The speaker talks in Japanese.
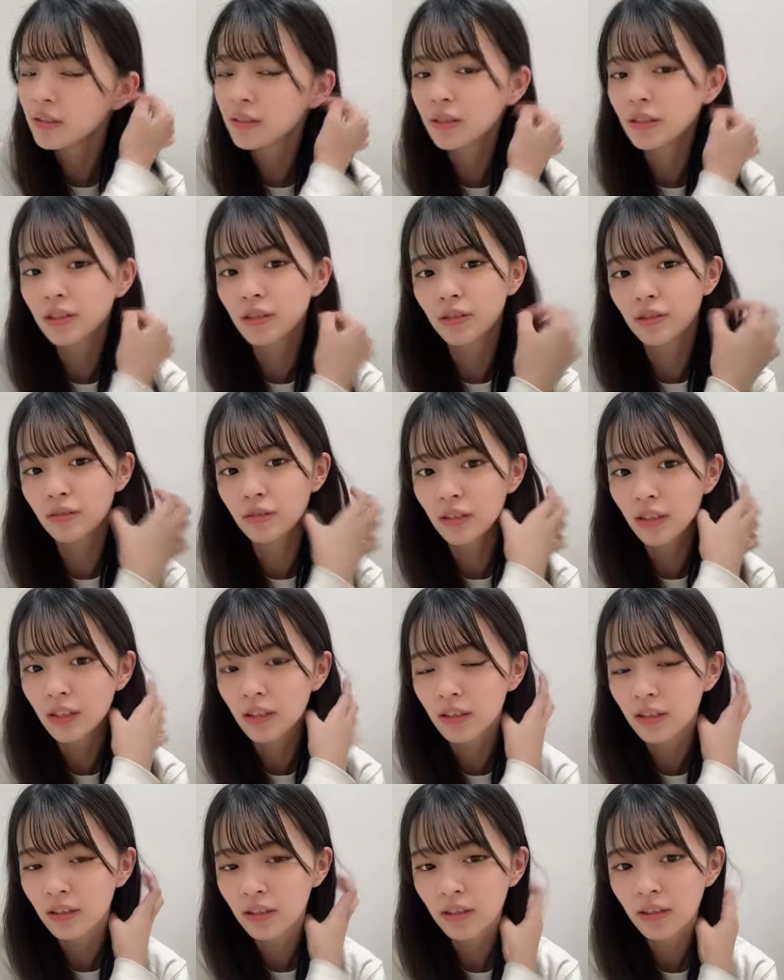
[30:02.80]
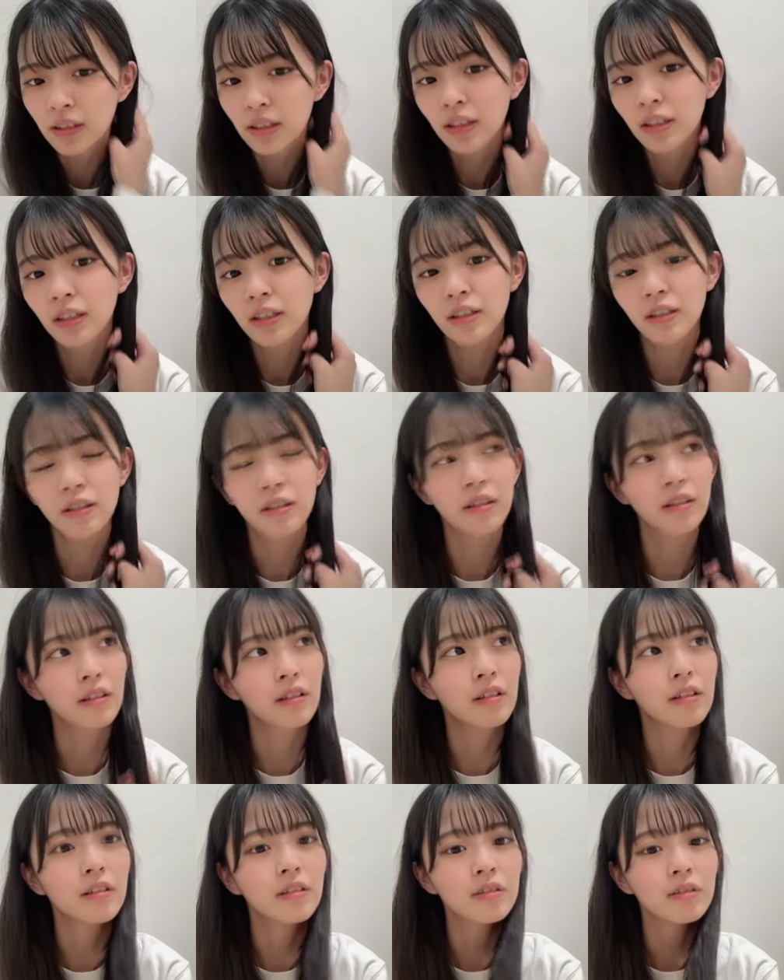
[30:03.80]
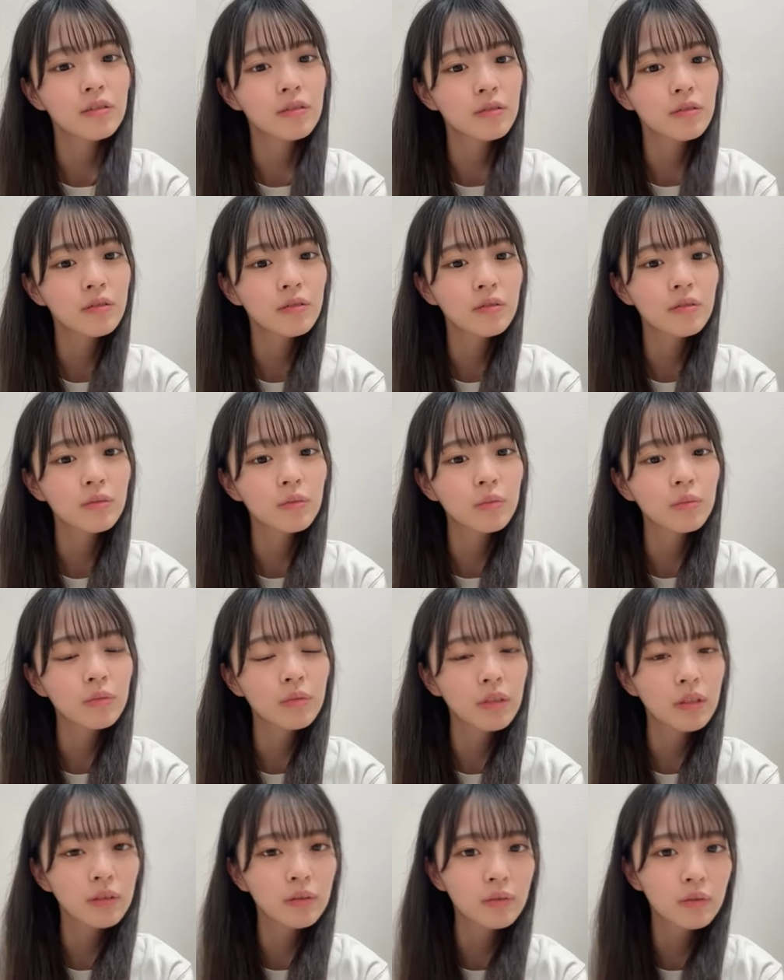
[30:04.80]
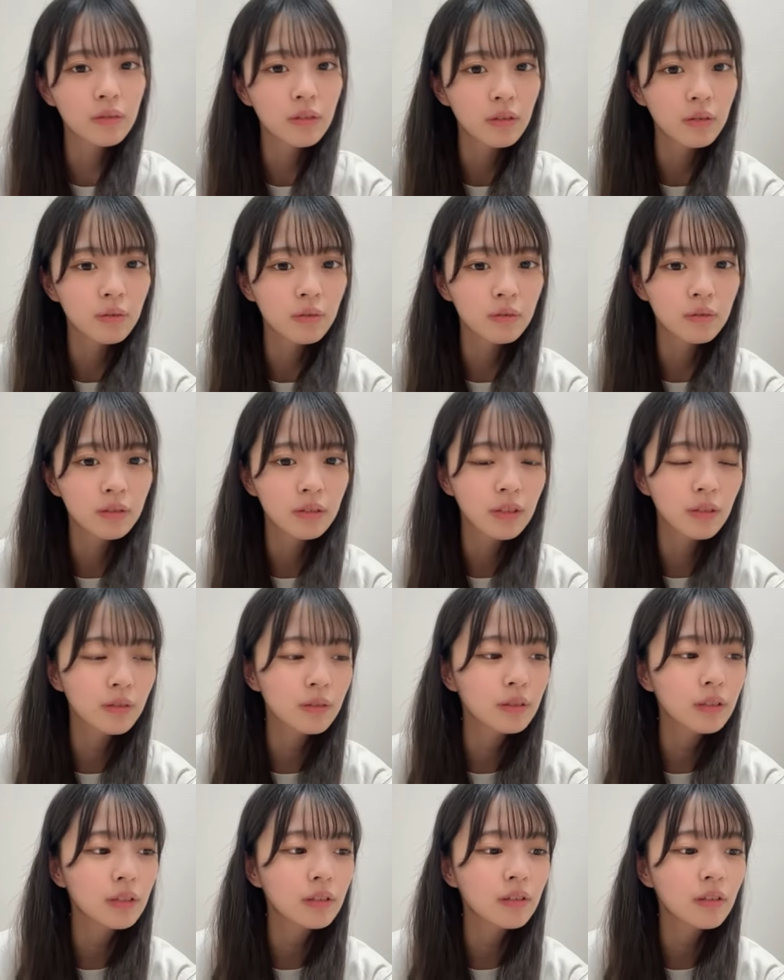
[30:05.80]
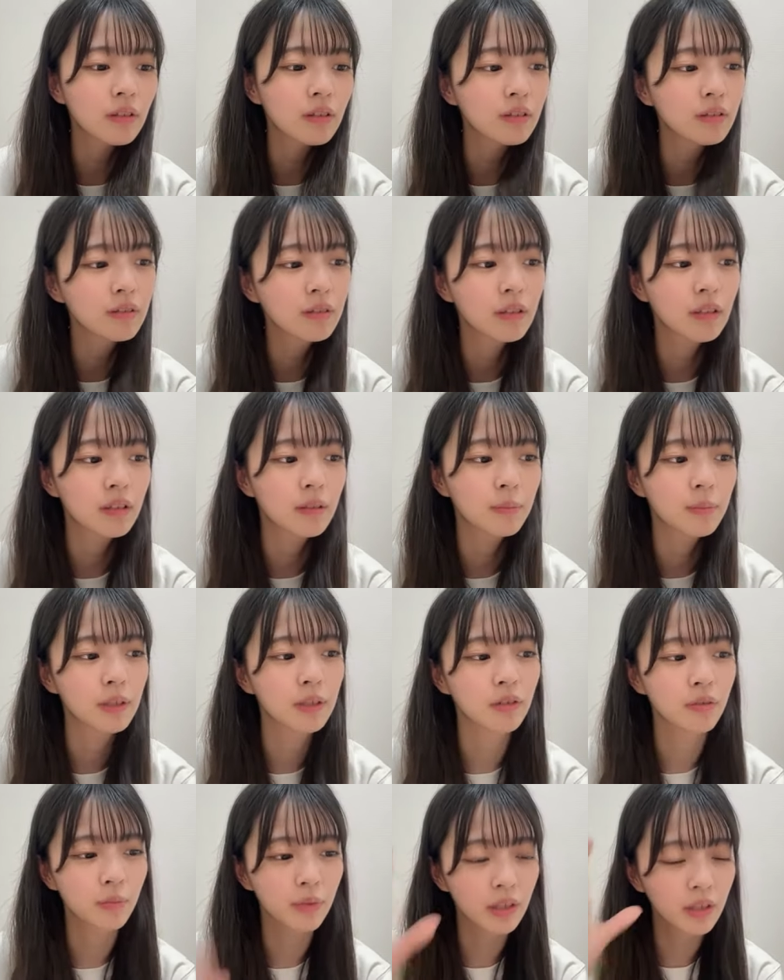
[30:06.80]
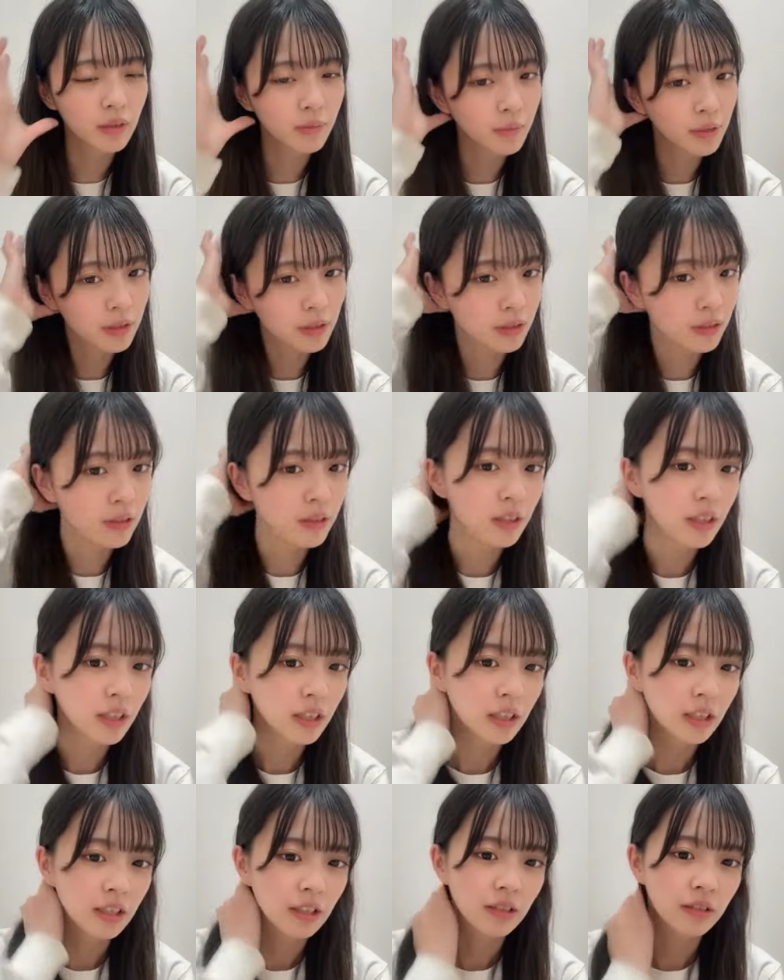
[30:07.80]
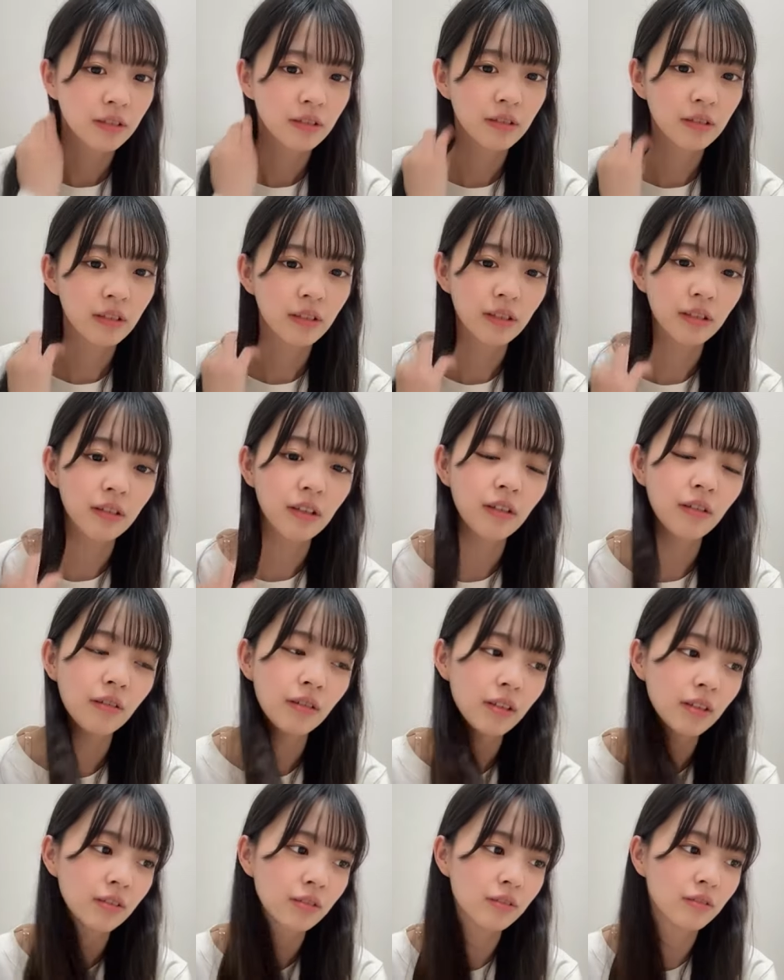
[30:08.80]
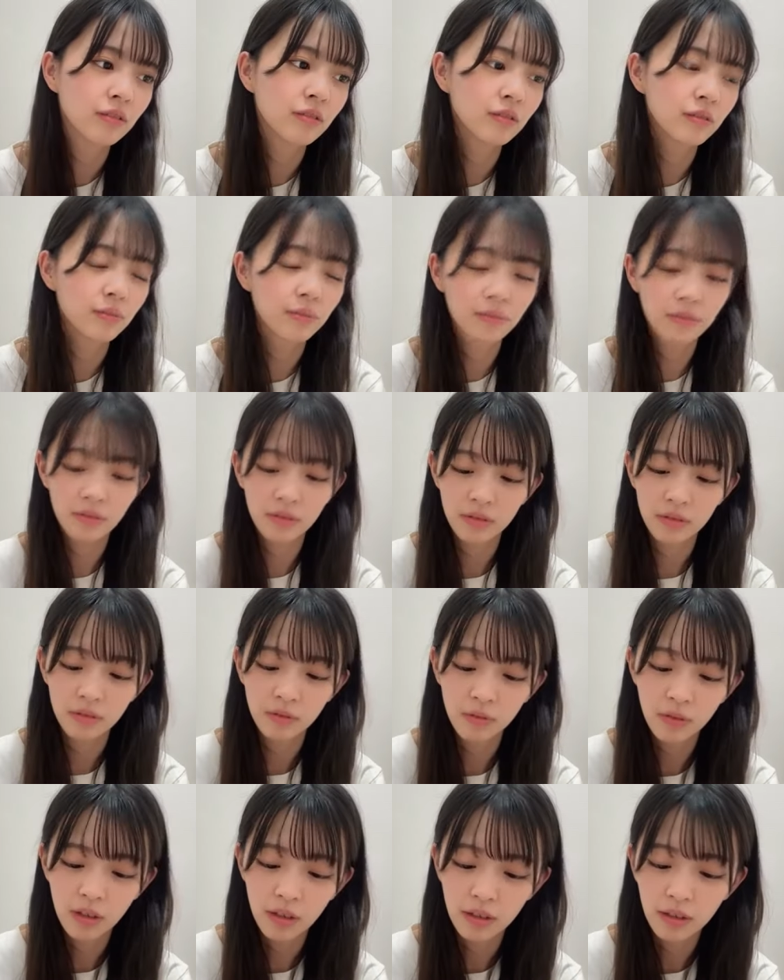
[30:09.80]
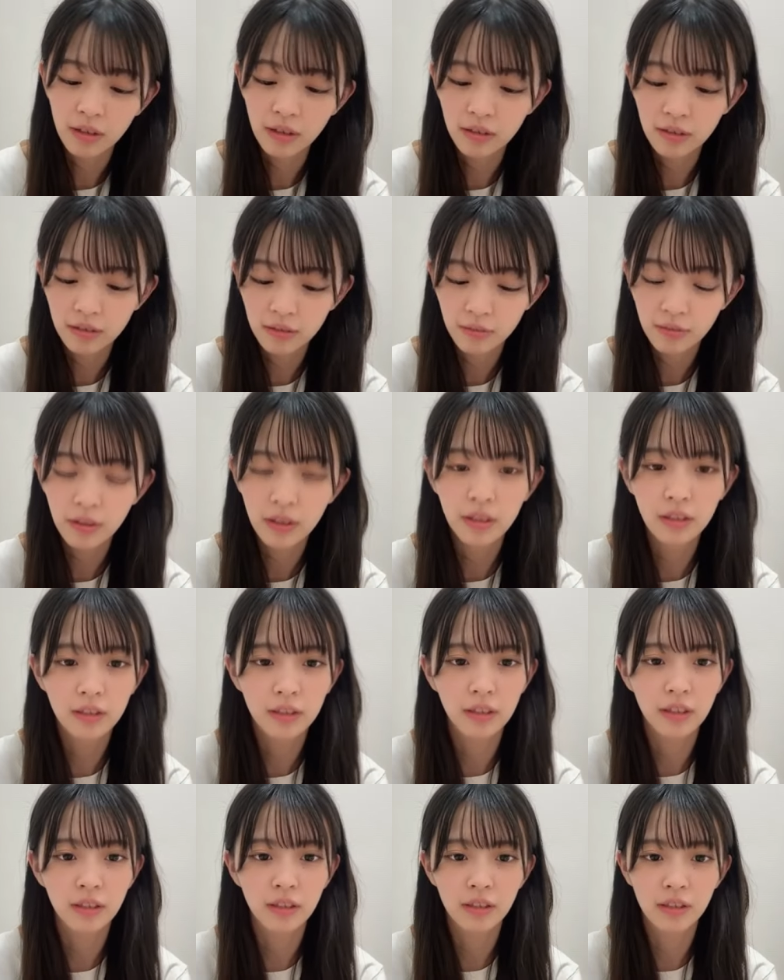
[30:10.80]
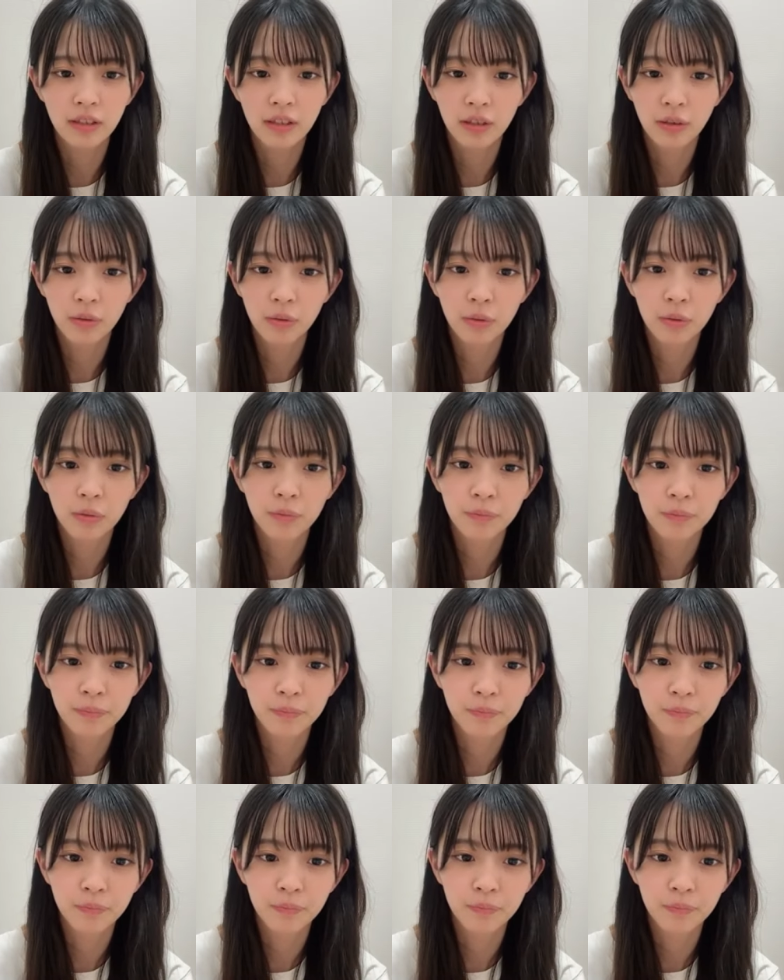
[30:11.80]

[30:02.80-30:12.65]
らしいんですよねやからどうなるんだろうスタッフさん変わるから番組がまたなんか変わるのかな分かんないんですけど